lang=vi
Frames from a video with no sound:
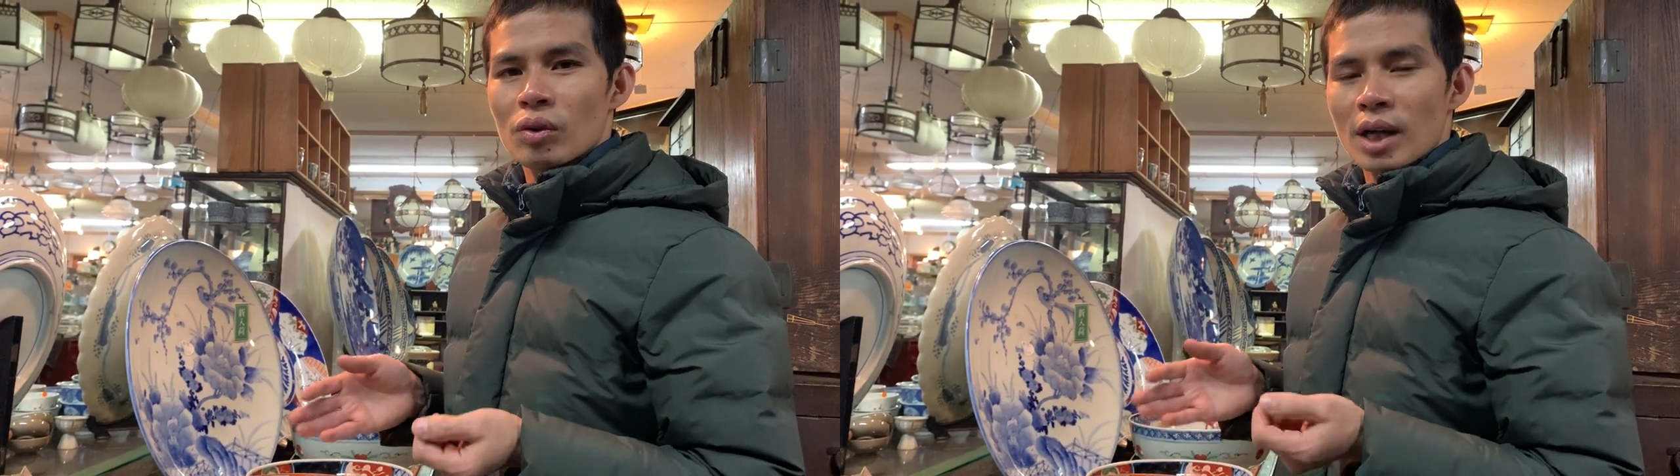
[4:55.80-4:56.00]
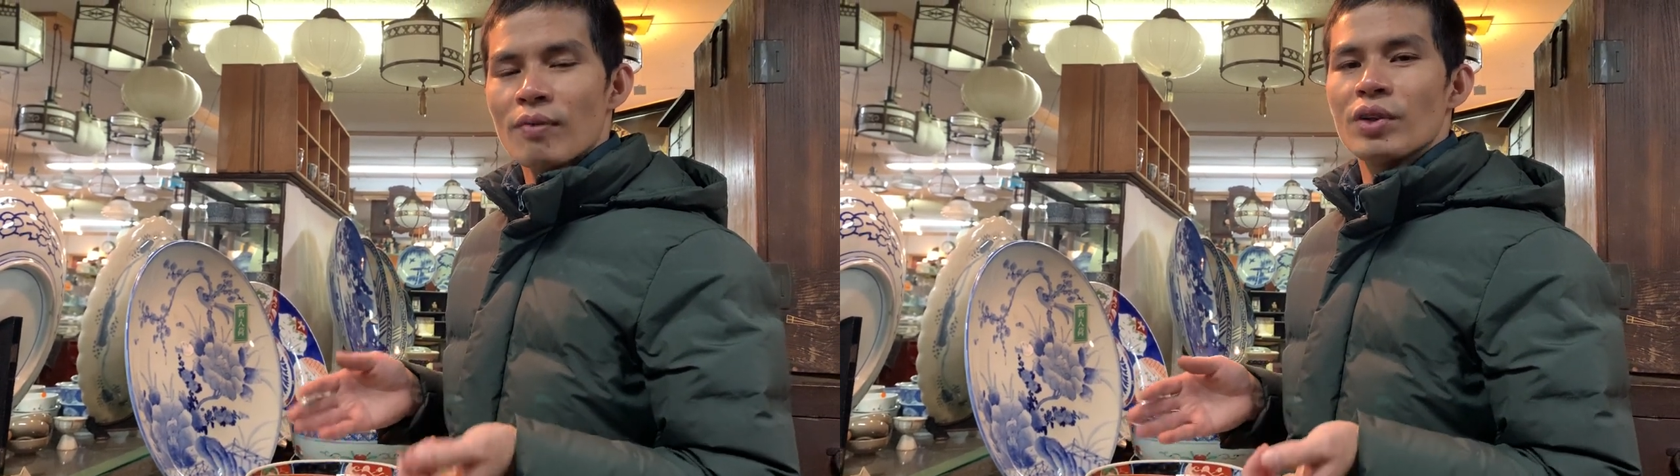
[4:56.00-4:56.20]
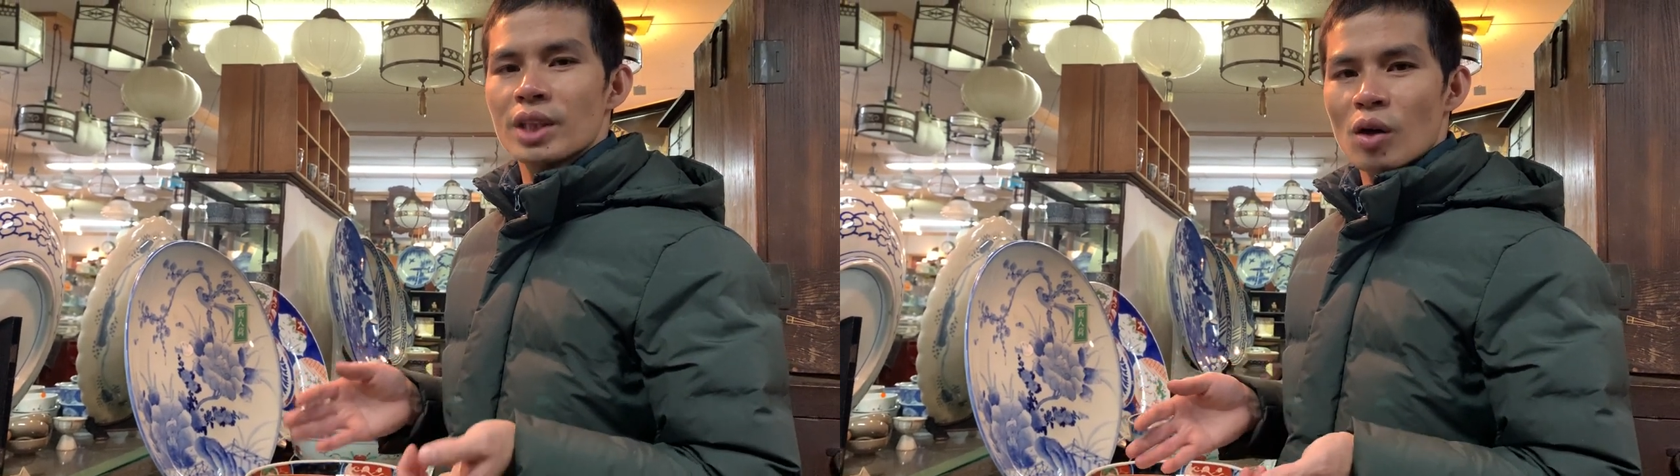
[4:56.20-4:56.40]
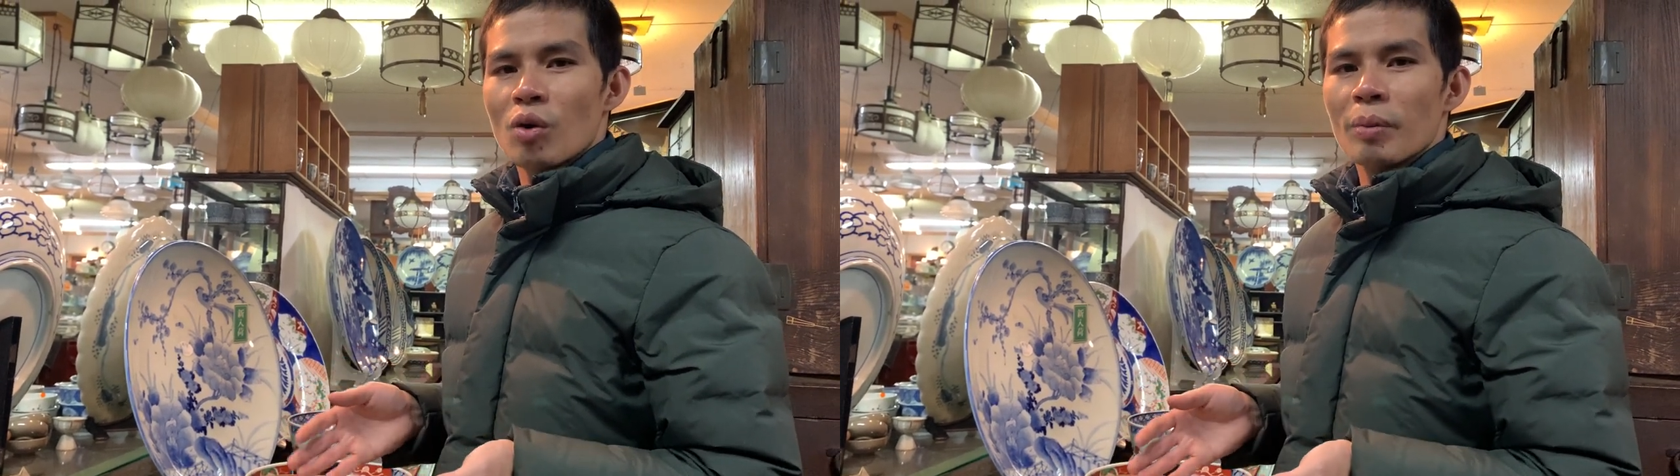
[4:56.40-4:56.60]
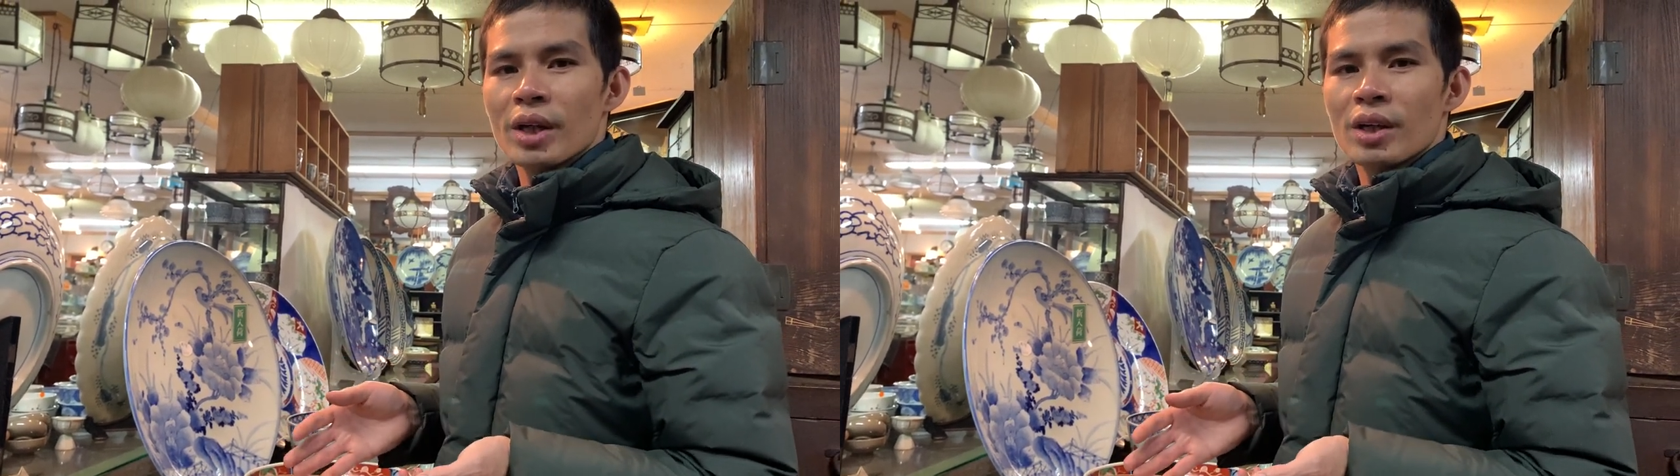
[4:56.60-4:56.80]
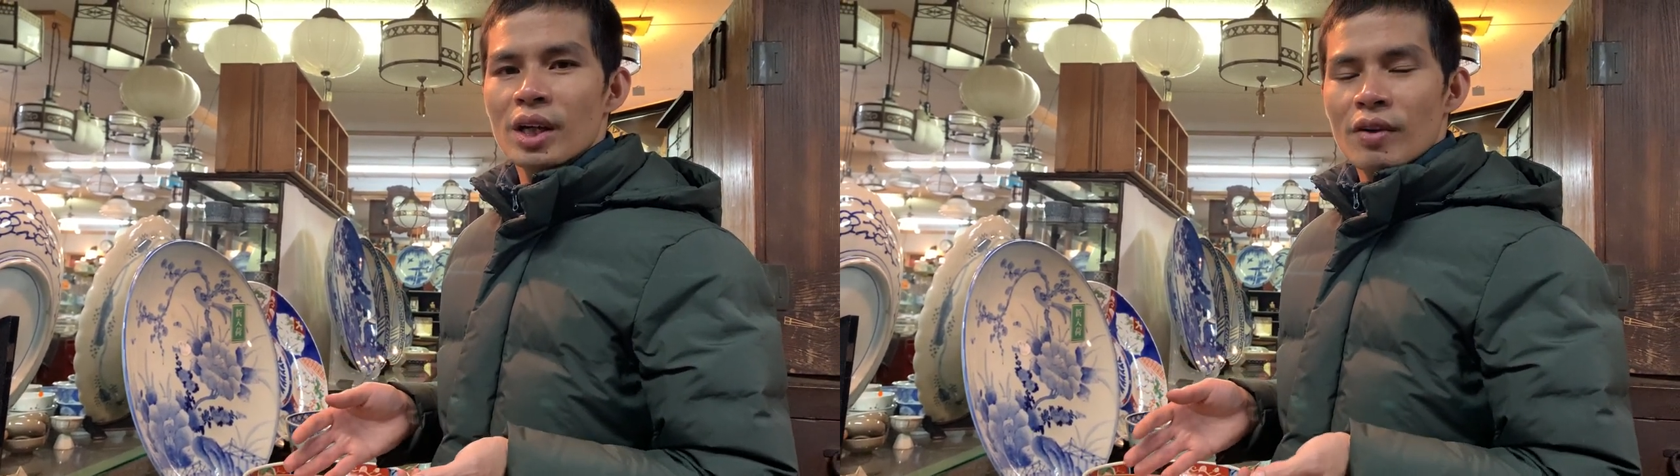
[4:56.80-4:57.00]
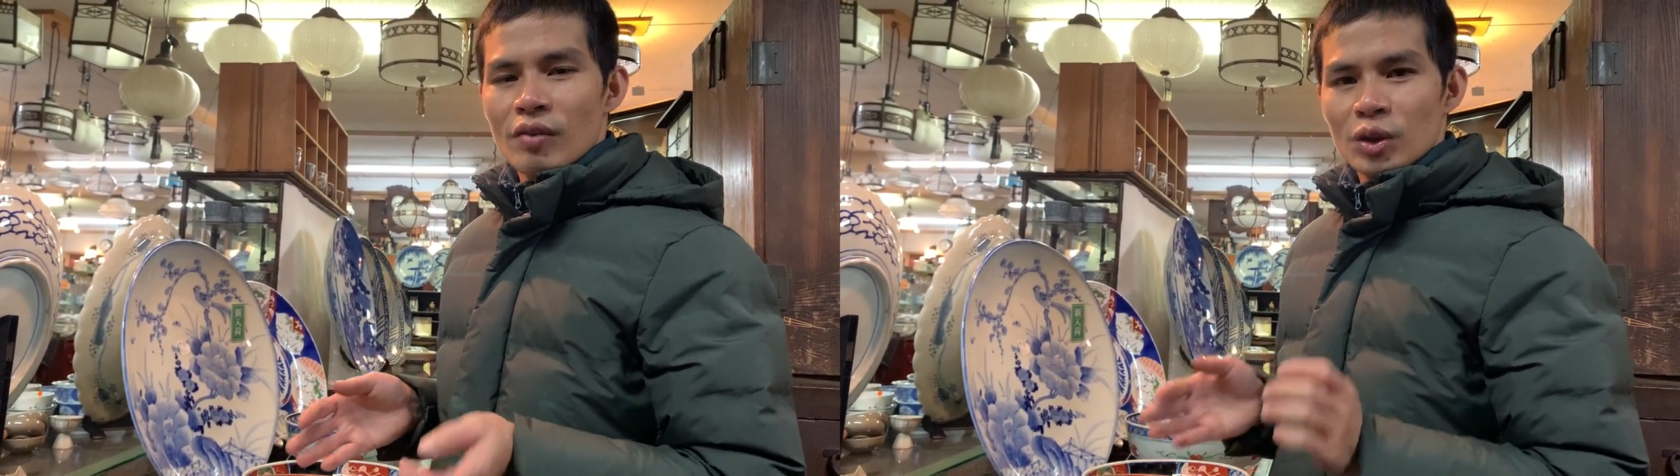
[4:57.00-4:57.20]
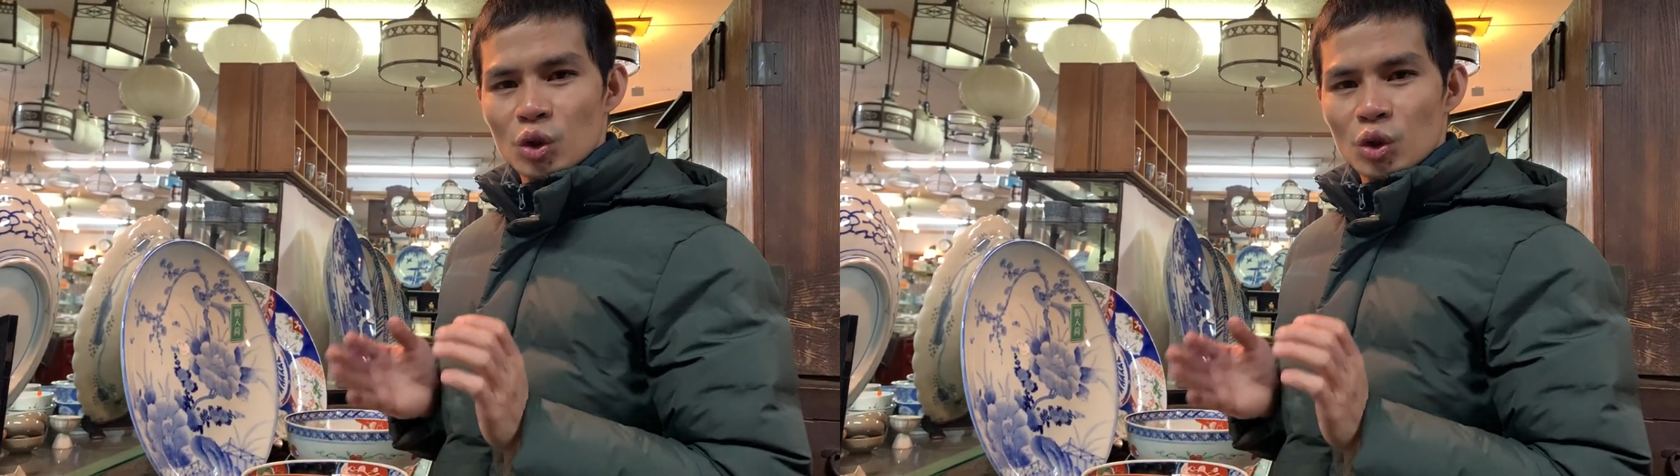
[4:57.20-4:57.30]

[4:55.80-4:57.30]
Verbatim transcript: các video của mình và